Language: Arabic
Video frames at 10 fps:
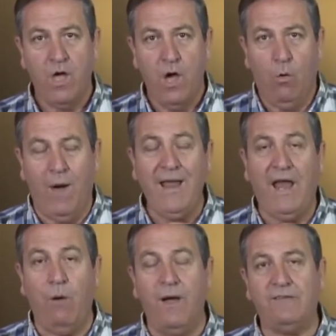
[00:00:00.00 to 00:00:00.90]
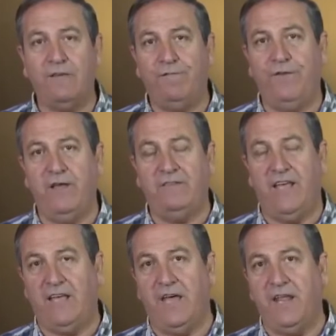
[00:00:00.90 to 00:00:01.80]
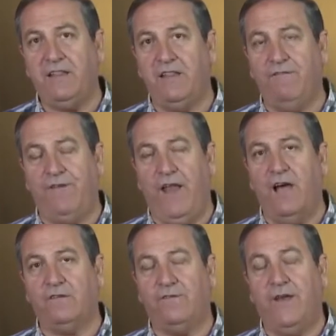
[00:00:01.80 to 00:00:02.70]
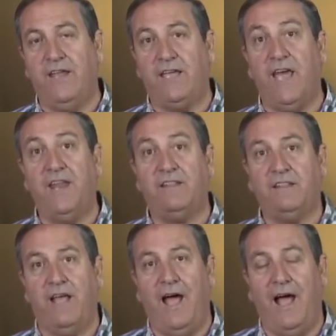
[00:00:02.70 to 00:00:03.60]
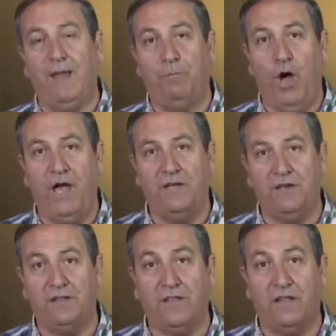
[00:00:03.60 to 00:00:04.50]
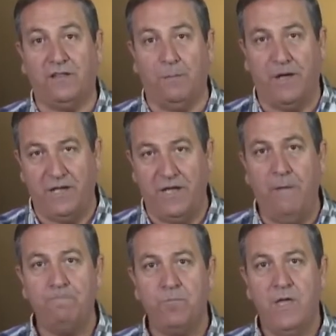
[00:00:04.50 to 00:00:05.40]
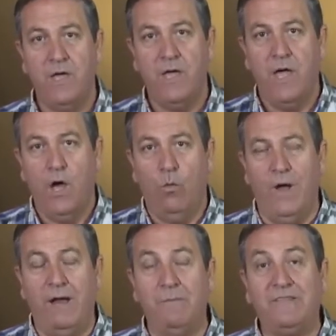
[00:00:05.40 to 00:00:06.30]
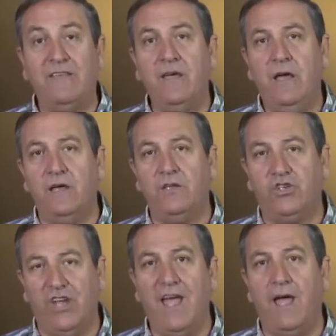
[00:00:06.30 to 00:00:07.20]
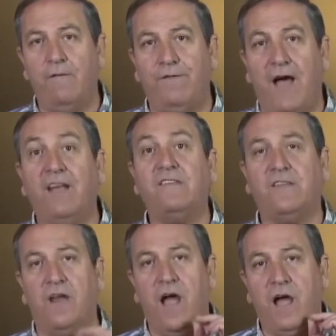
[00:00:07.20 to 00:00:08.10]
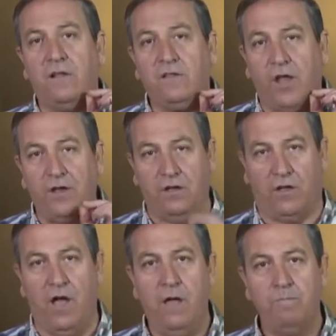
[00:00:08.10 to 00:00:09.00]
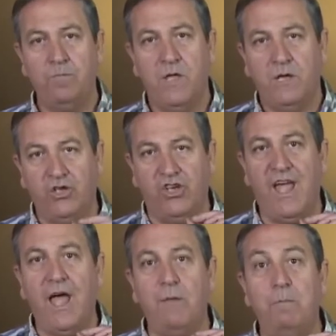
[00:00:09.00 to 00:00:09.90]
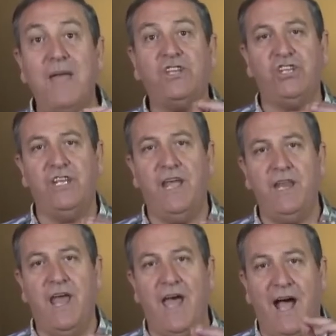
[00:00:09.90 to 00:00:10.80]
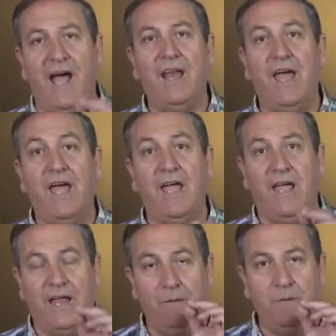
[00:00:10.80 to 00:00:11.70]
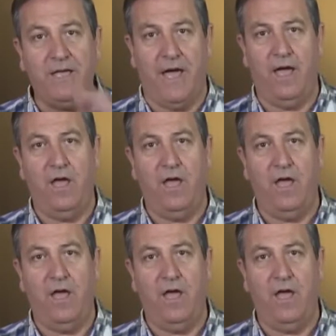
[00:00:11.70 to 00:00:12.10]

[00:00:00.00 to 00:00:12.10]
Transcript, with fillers: وهي العواصف ذكرتني في العاصفة اللي كانت على بحيرة طبرية والمسيح جاء في أسرع طريقة جاء ماشيا على المياه